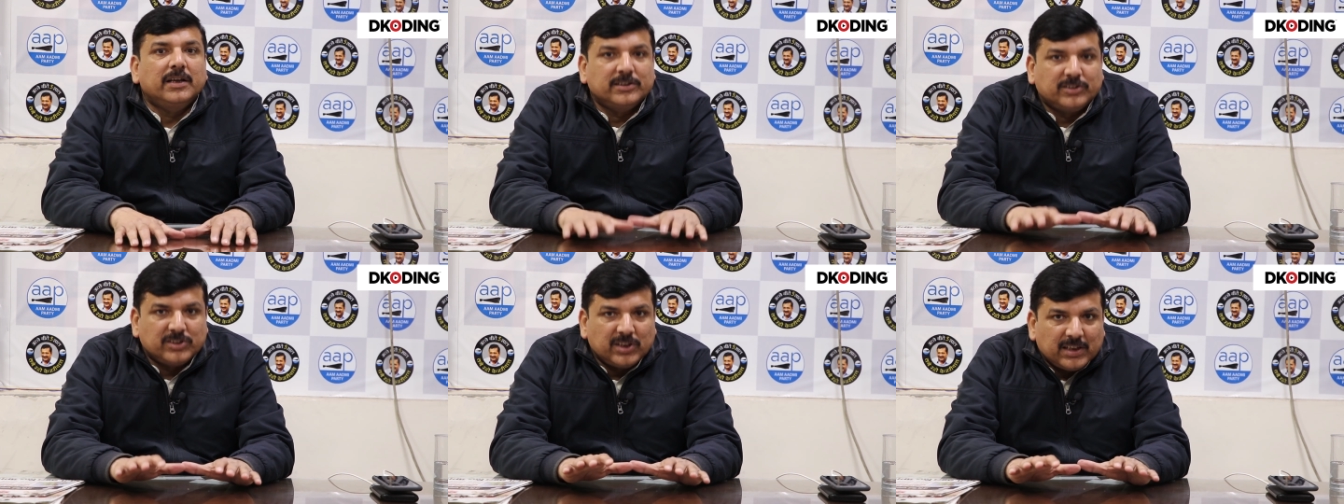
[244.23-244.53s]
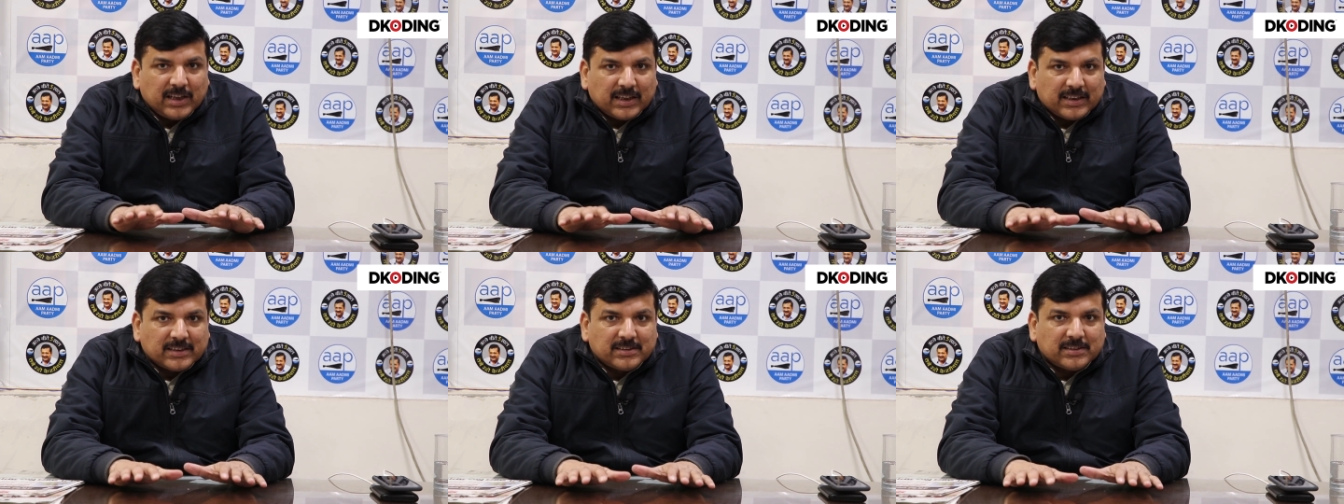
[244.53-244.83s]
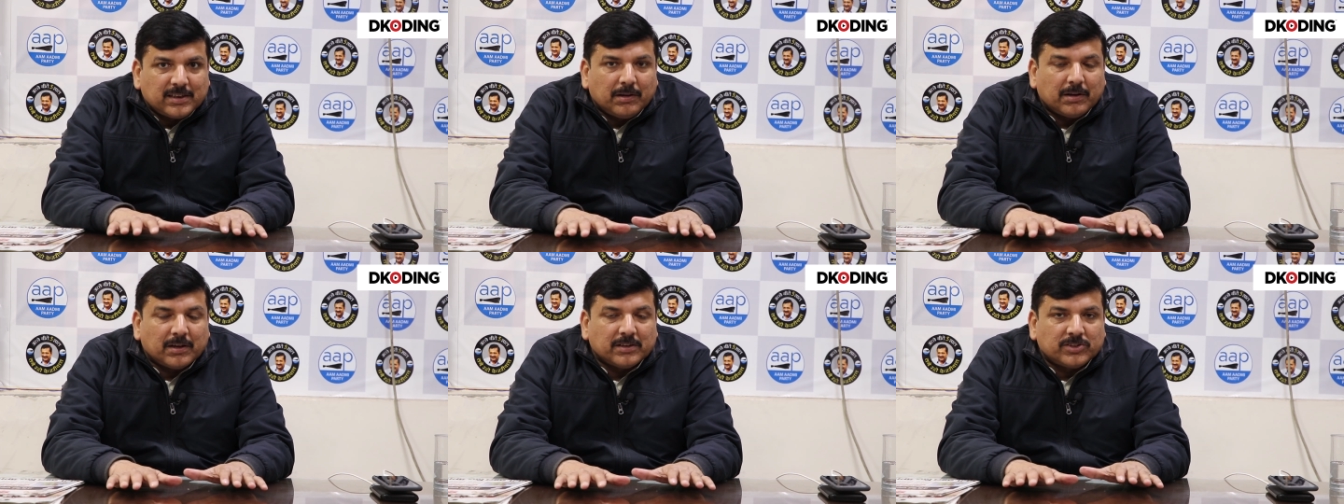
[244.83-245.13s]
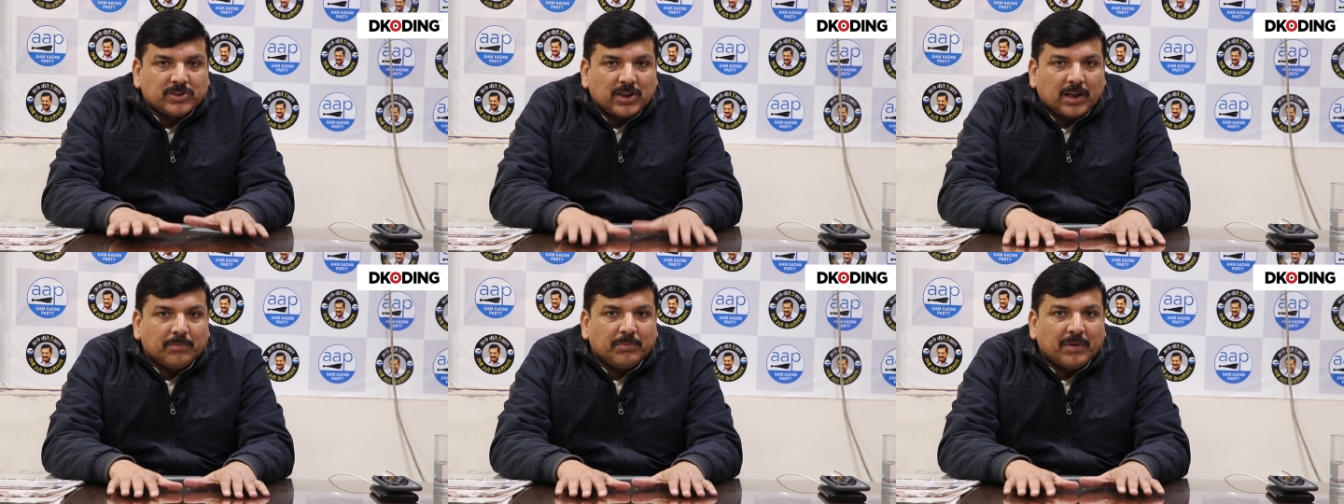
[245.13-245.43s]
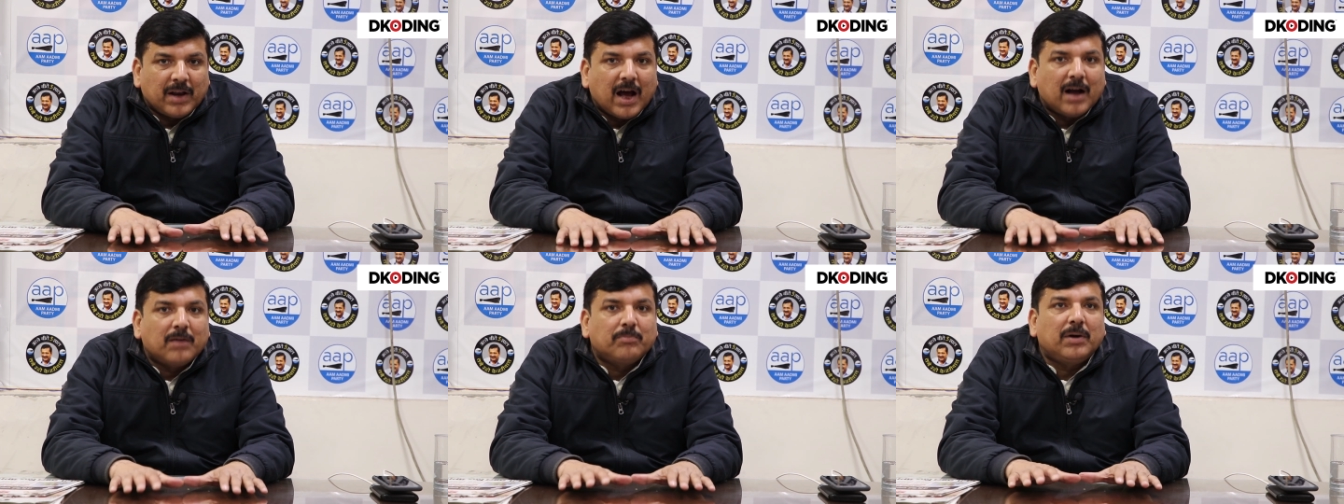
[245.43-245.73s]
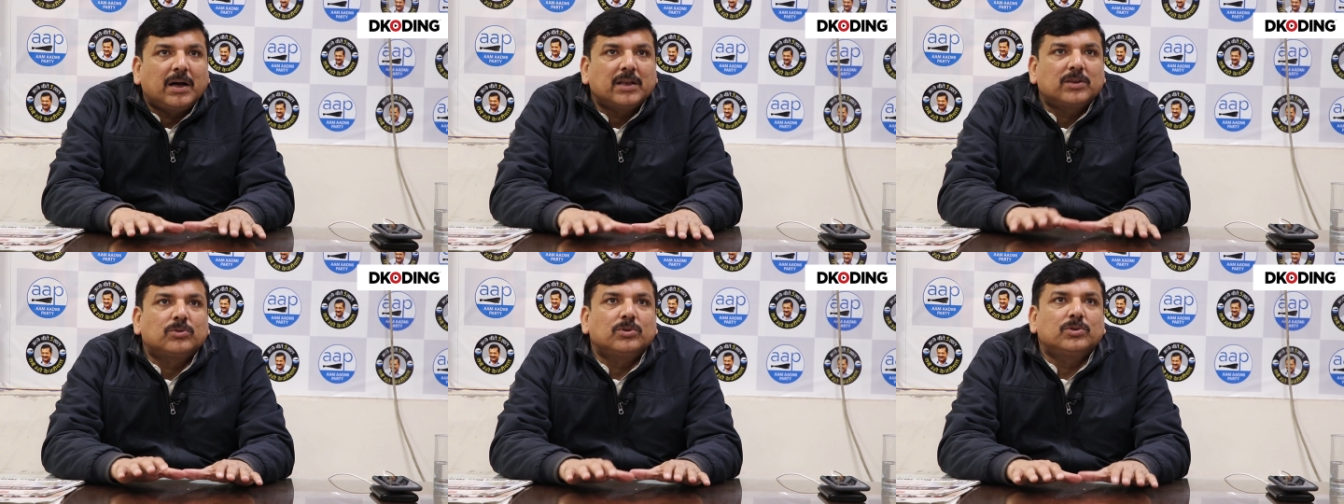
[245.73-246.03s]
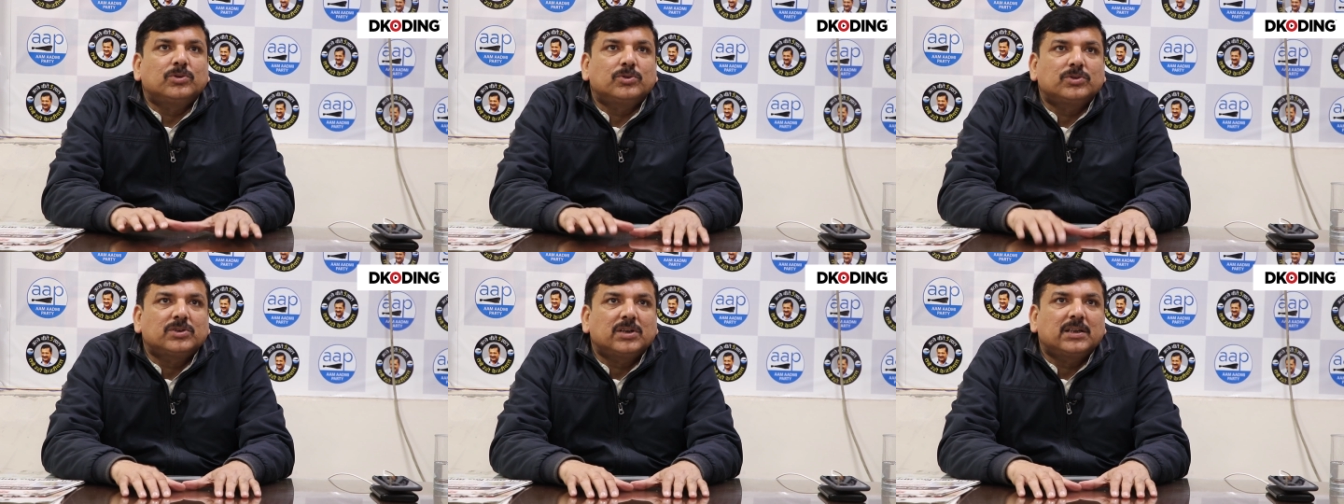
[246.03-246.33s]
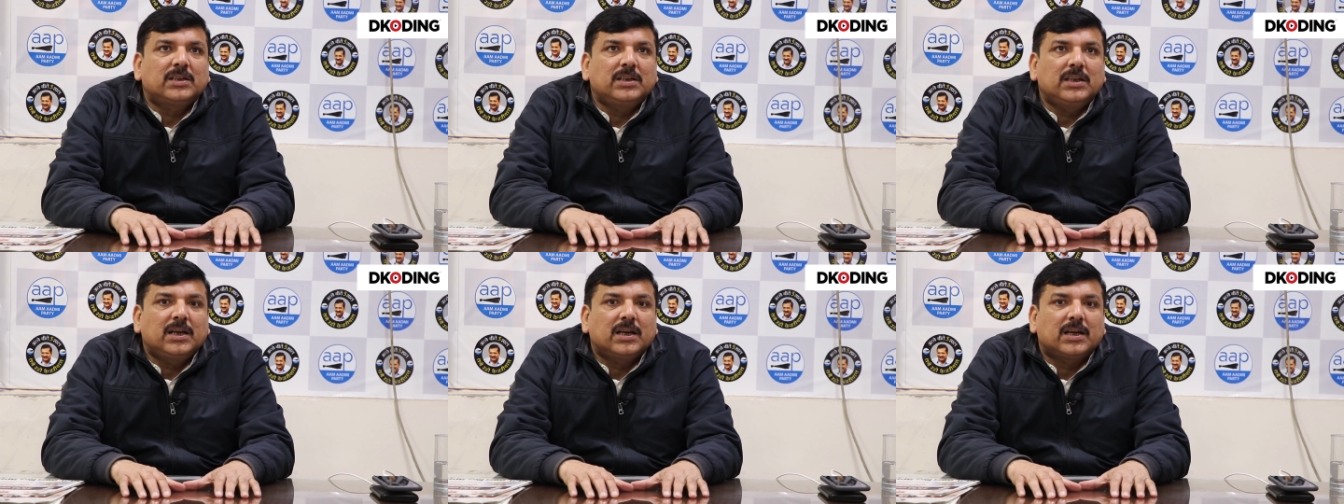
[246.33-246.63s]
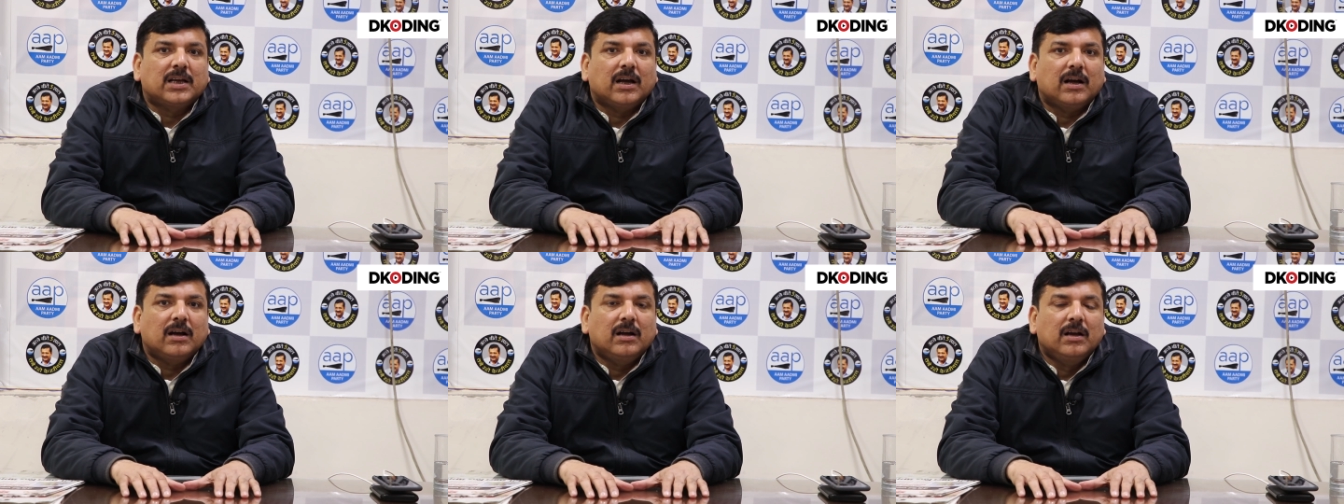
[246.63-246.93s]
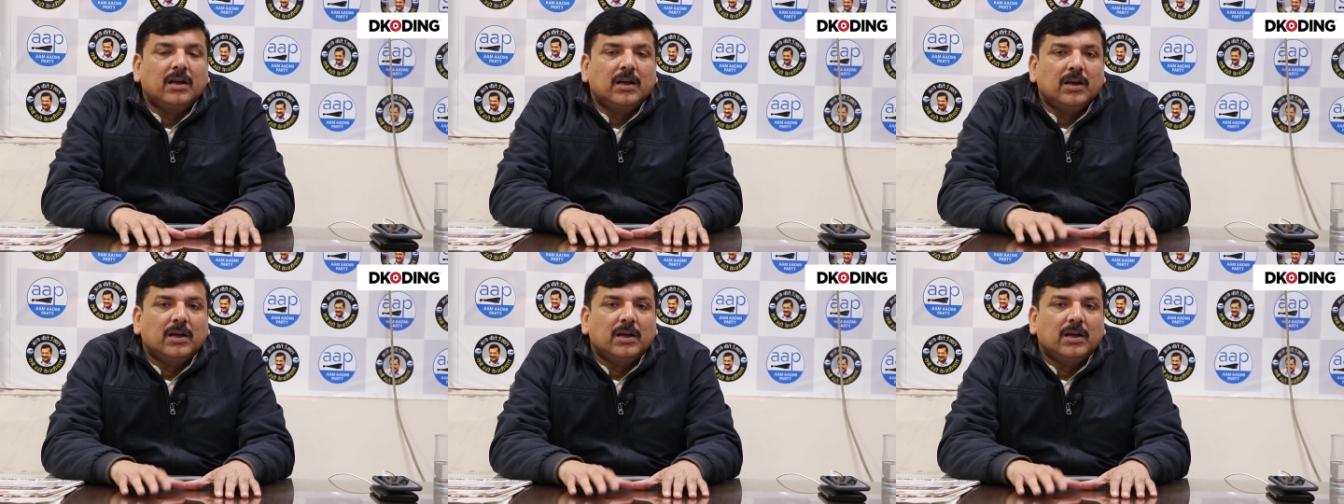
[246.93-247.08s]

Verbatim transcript: इससे ज्यादा शर्मनाक बात कोई हो सकती है क्या